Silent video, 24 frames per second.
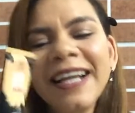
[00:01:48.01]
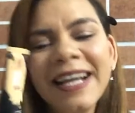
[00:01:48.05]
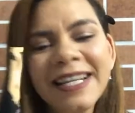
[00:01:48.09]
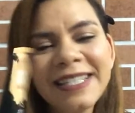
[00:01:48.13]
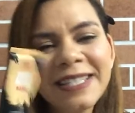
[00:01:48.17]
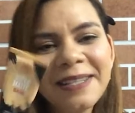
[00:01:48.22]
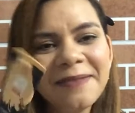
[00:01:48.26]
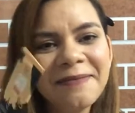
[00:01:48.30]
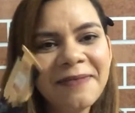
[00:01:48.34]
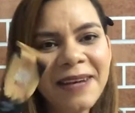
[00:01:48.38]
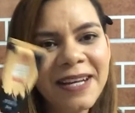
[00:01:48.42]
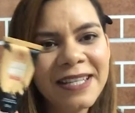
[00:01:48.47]

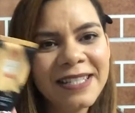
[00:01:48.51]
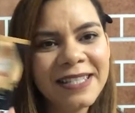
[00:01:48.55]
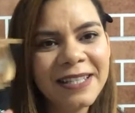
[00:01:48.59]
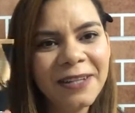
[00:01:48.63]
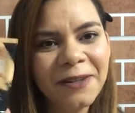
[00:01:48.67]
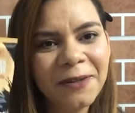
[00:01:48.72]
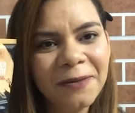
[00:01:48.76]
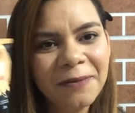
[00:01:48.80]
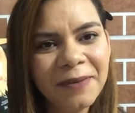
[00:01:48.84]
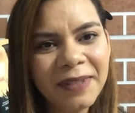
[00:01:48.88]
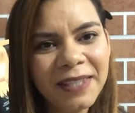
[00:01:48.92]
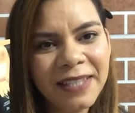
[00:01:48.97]
essa base
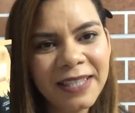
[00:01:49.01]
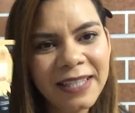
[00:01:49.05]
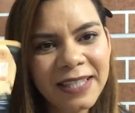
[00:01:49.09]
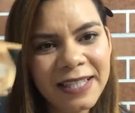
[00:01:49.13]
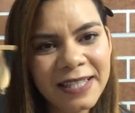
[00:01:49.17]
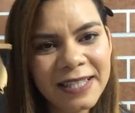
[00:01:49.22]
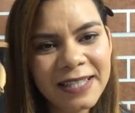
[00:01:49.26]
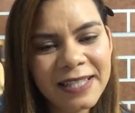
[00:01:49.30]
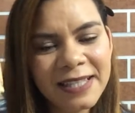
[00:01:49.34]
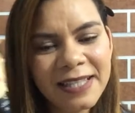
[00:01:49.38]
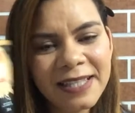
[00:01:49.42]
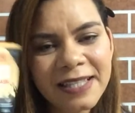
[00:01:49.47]
da Ruby
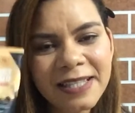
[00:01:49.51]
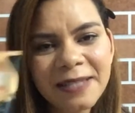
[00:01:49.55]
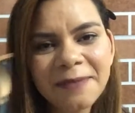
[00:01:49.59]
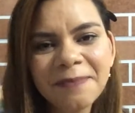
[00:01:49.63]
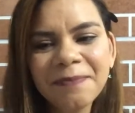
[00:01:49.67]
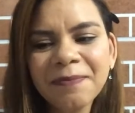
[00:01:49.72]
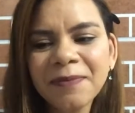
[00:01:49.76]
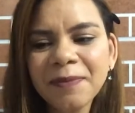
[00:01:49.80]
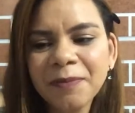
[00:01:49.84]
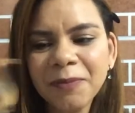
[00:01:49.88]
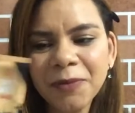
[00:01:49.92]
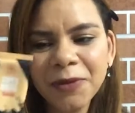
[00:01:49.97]
Kisses,
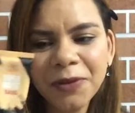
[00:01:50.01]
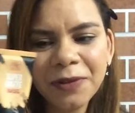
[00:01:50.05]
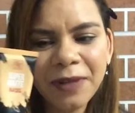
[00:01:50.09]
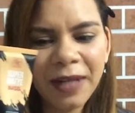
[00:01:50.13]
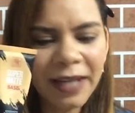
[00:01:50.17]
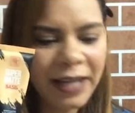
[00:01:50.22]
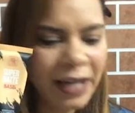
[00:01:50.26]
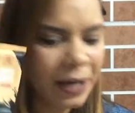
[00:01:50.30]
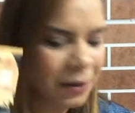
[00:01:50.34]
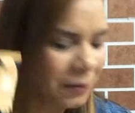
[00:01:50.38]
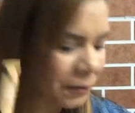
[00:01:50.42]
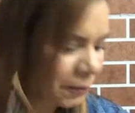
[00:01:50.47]
muito
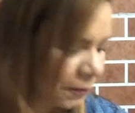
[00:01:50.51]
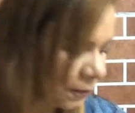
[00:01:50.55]
legal.